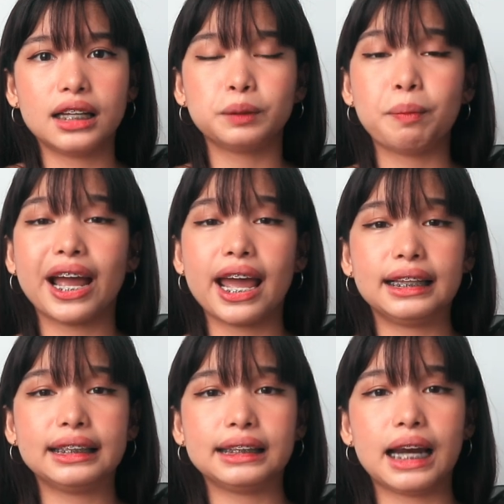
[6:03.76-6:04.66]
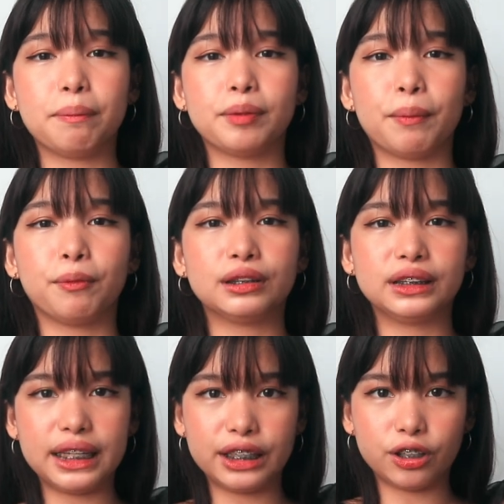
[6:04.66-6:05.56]
spaghetti strap.
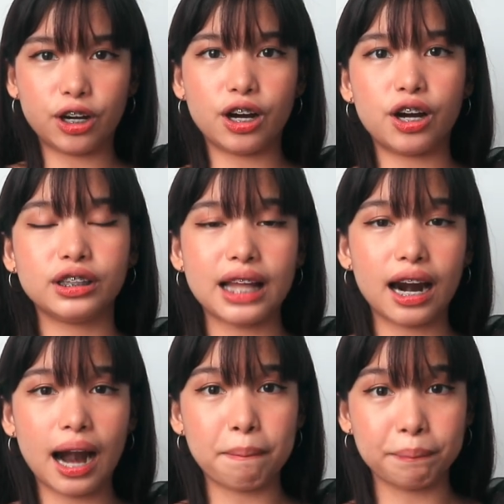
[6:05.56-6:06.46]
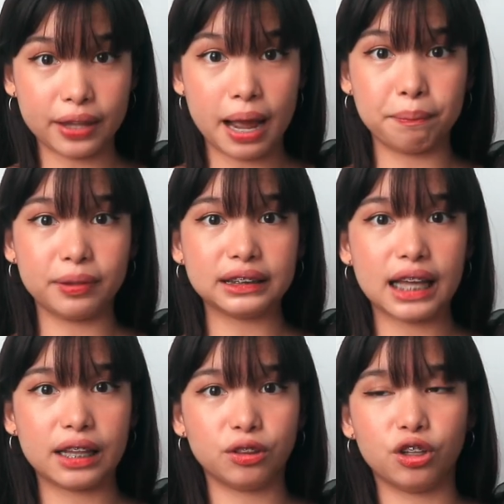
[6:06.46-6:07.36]
Tapos dito, na crop top na
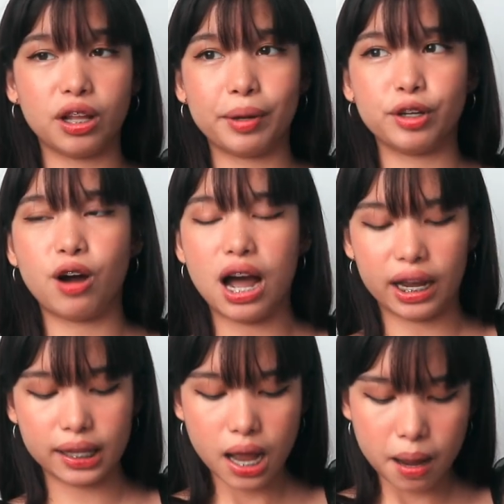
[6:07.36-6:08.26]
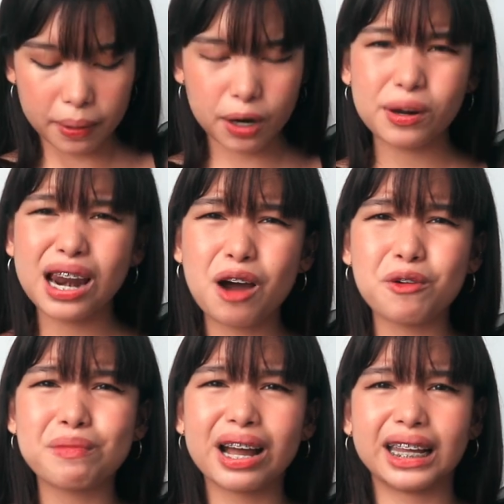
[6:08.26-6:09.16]
sando naman yung akin. Pero wala
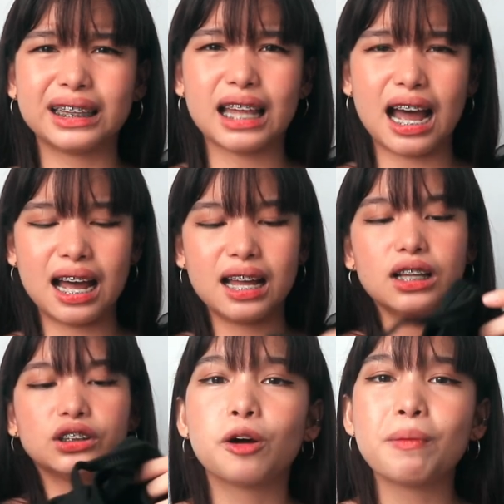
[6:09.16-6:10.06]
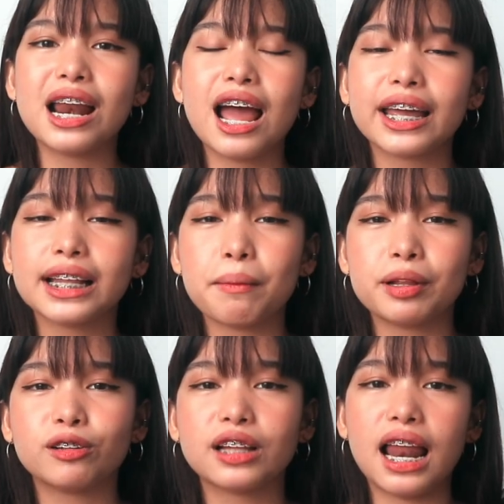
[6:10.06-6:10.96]
akong makita. So, balang
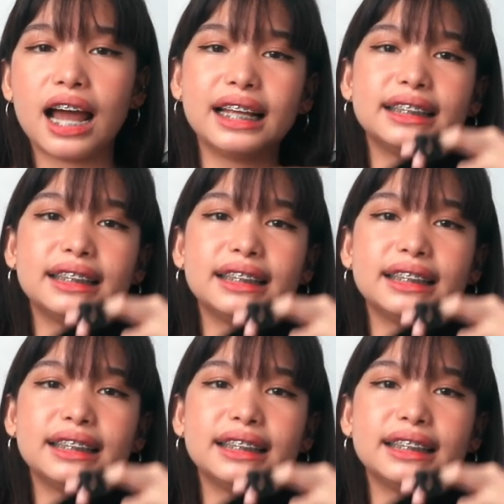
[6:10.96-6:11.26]
ginamit ko na lang is